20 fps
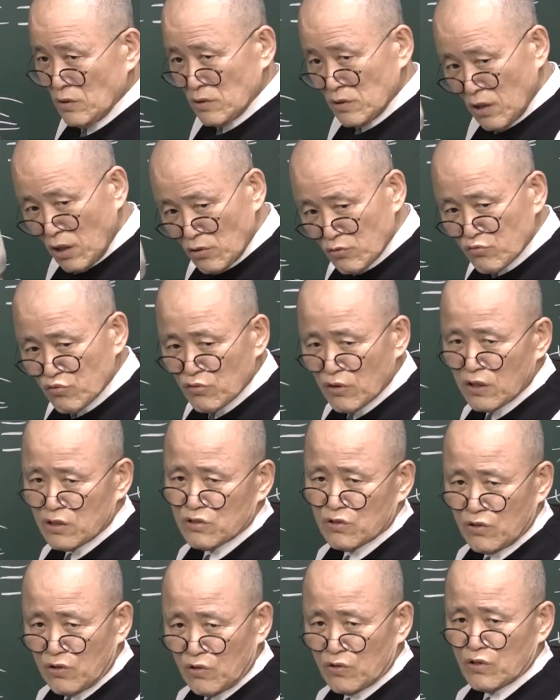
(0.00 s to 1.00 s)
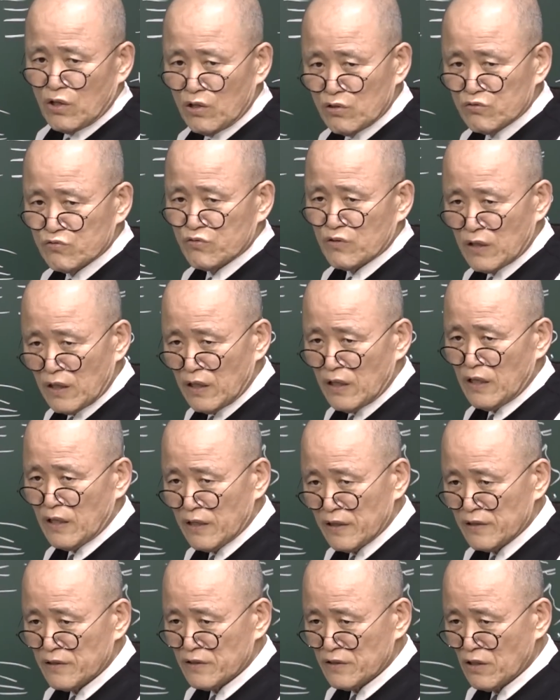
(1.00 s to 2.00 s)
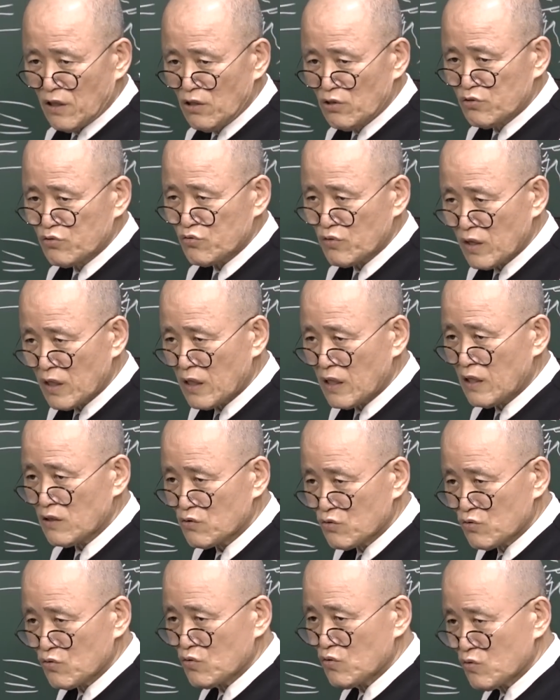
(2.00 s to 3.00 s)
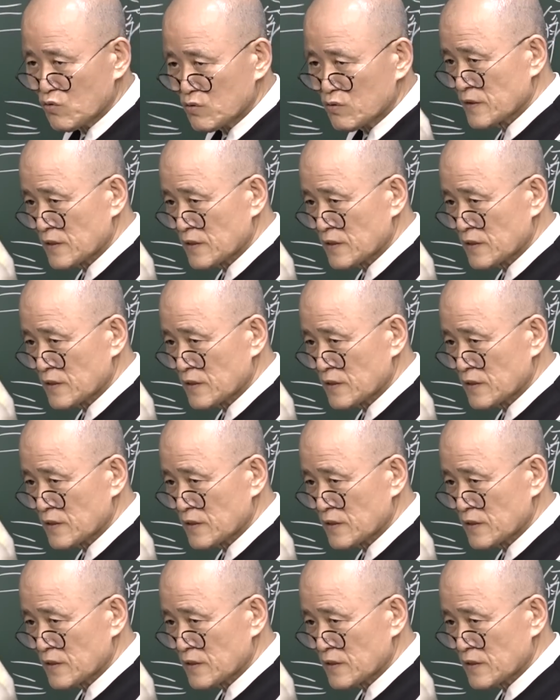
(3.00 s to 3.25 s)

12개죠 12개 이 12개가 쭉